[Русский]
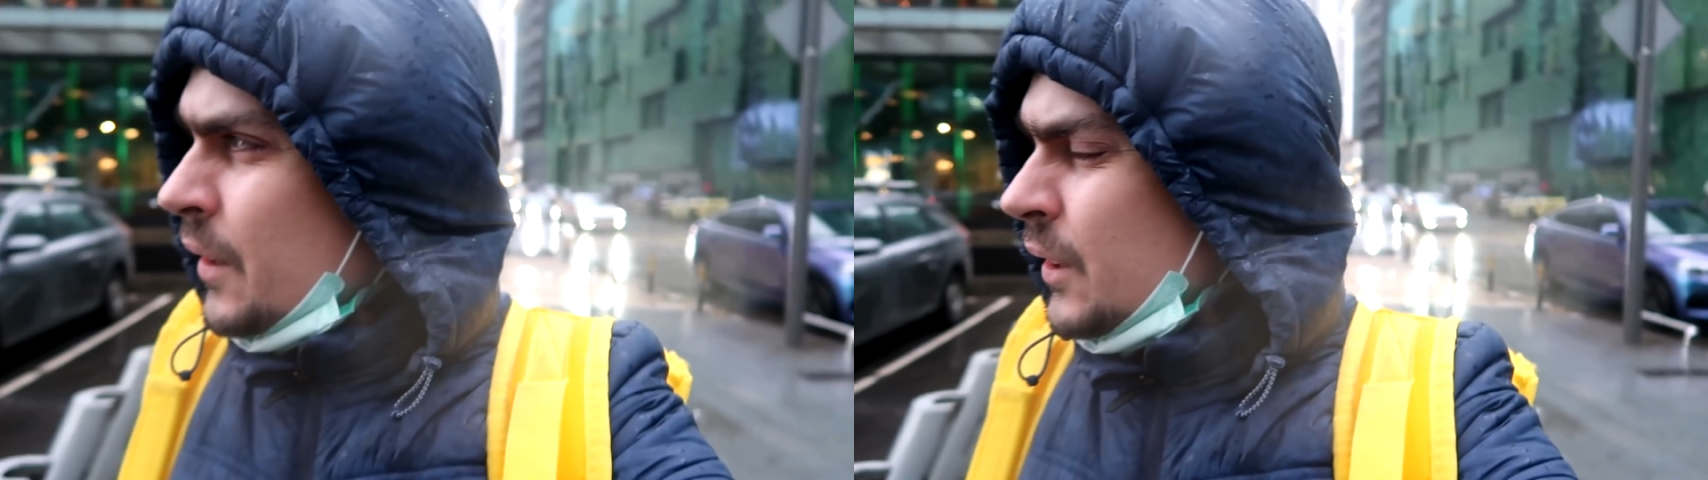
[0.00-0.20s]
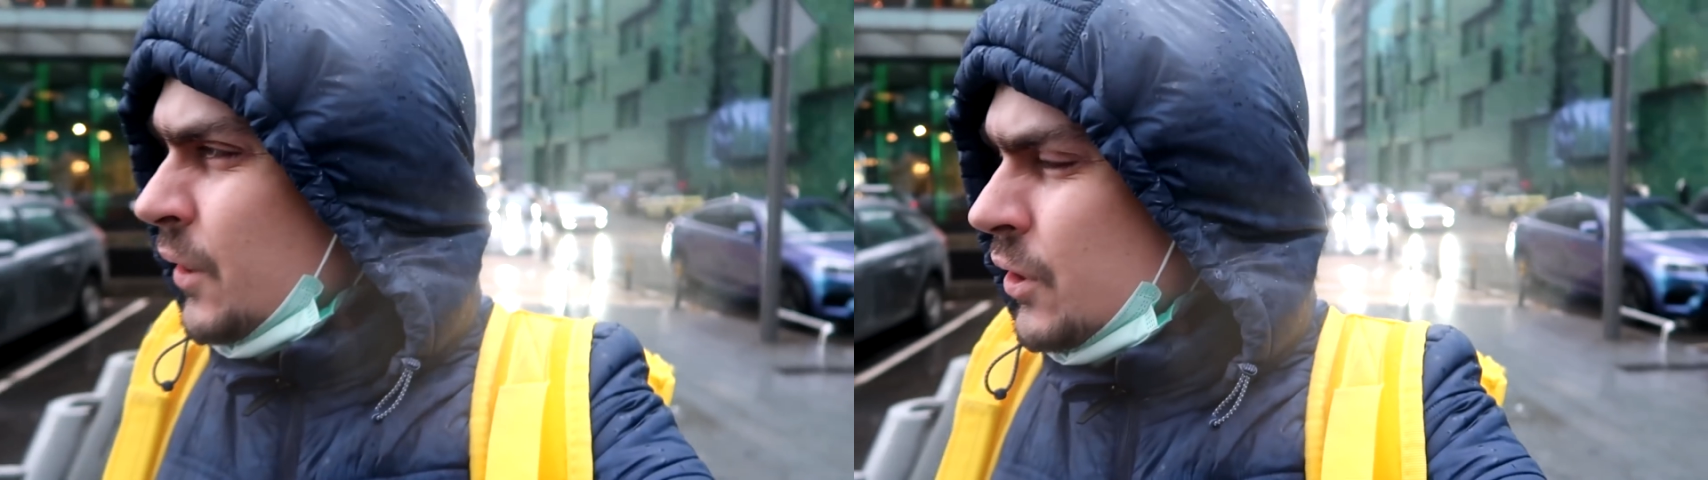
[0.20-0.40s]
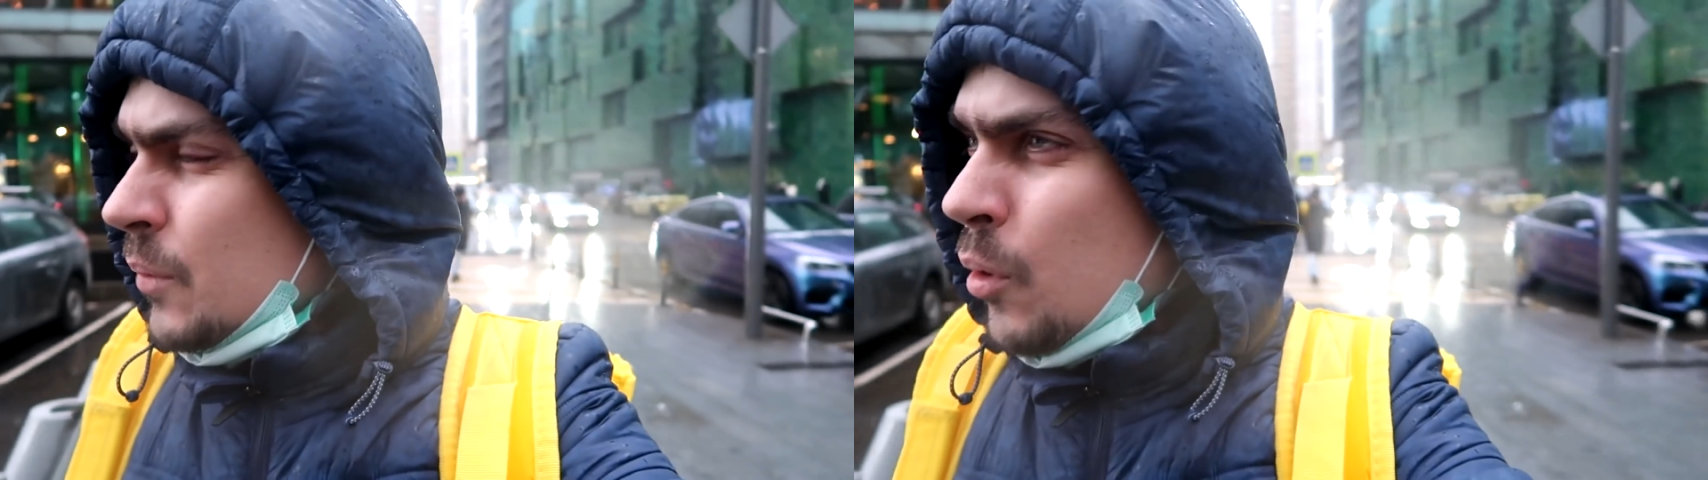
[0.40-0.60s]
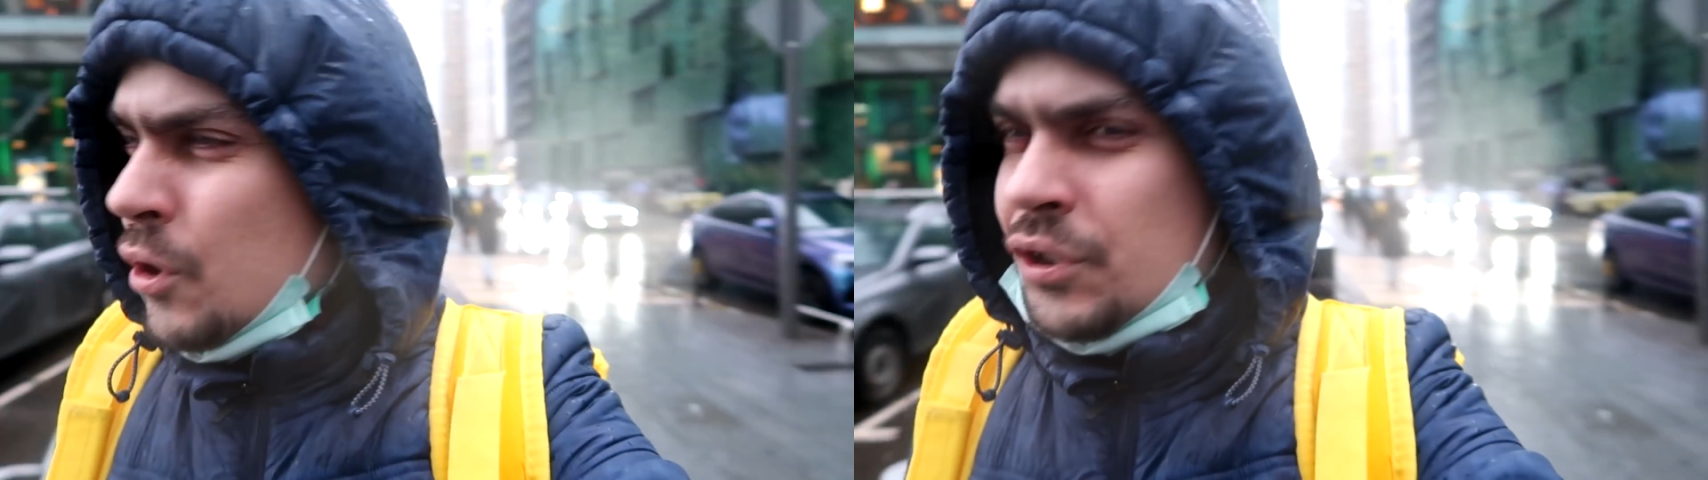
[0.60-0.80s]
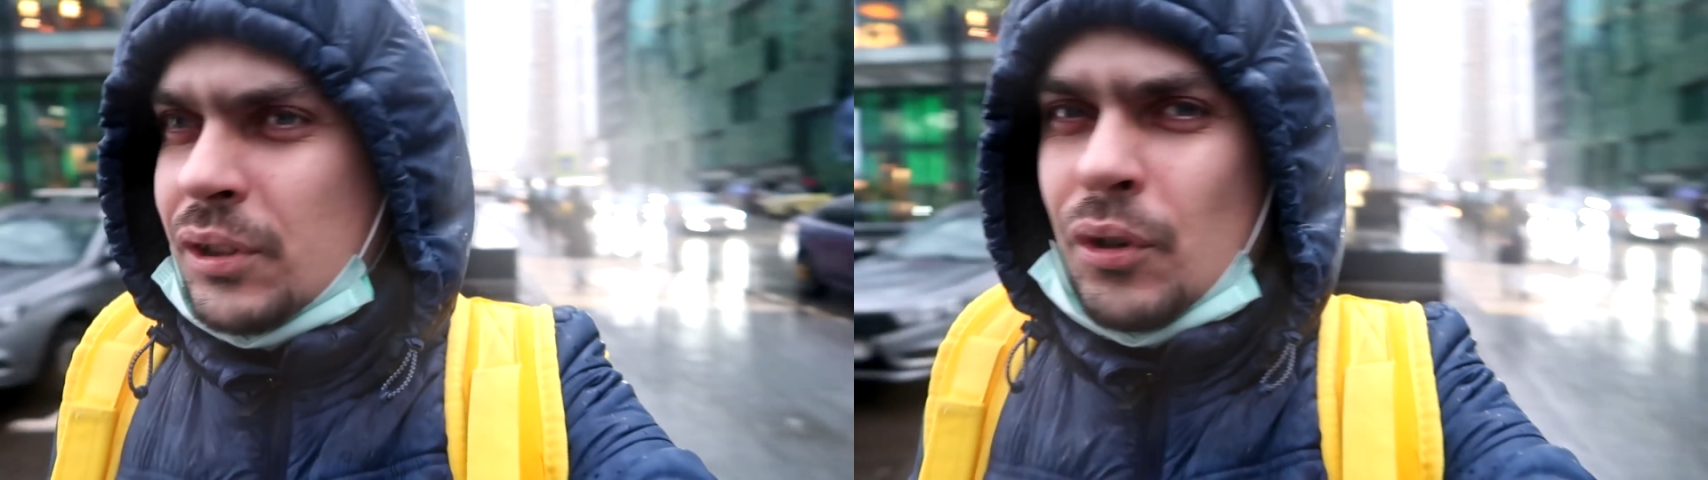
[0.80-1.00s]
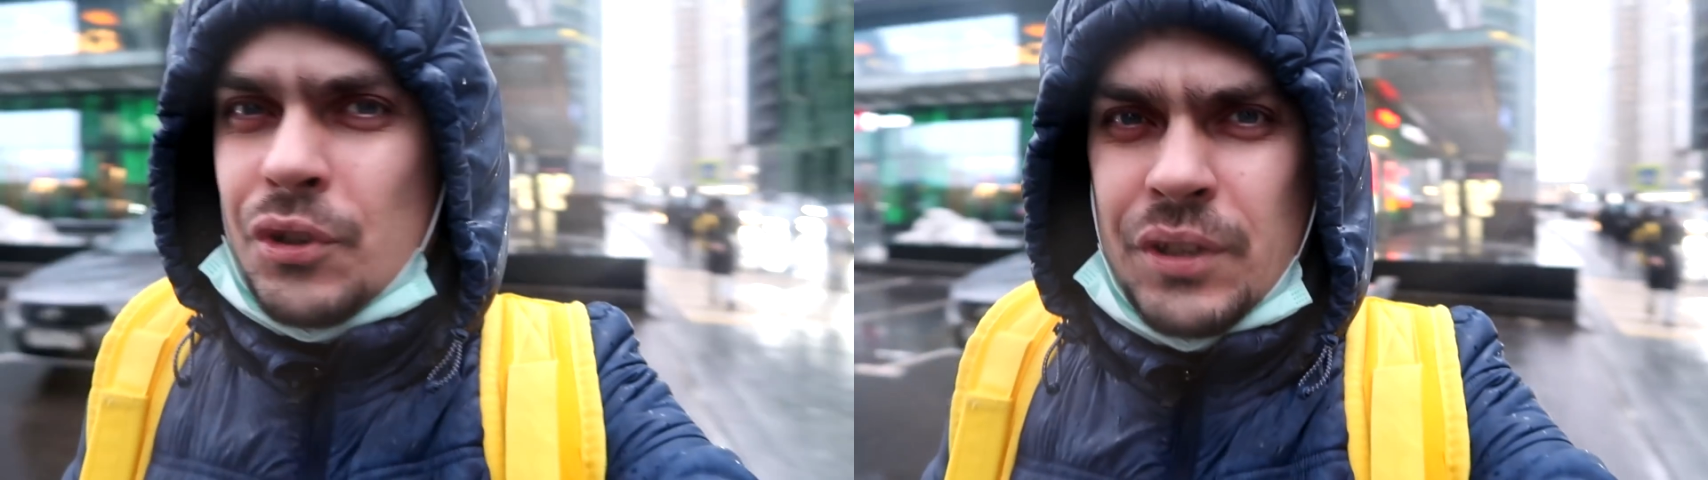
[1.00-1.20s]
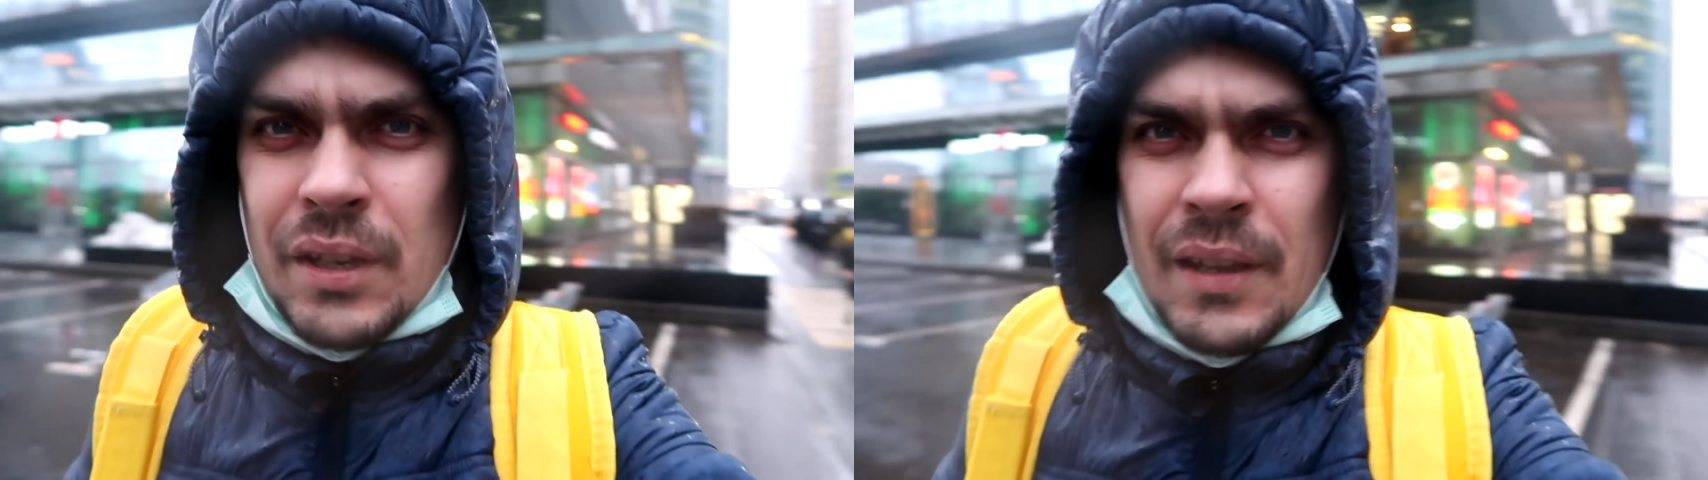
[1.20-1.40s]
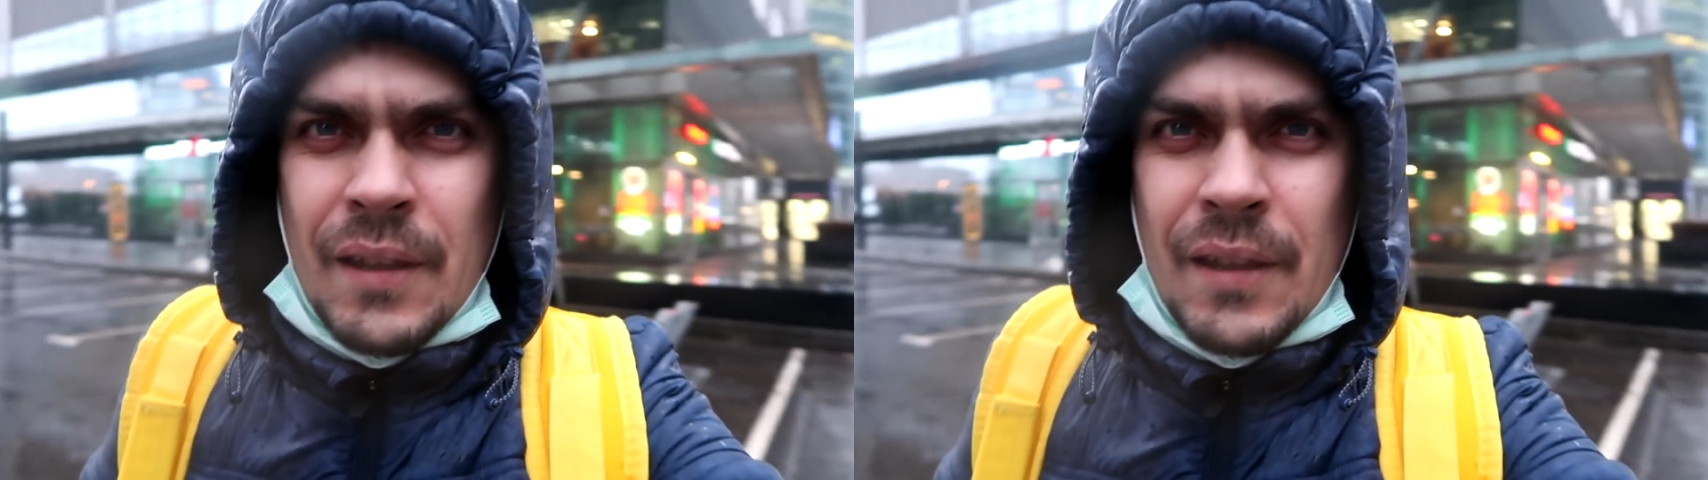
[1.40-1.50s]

достаточно мощный дождь,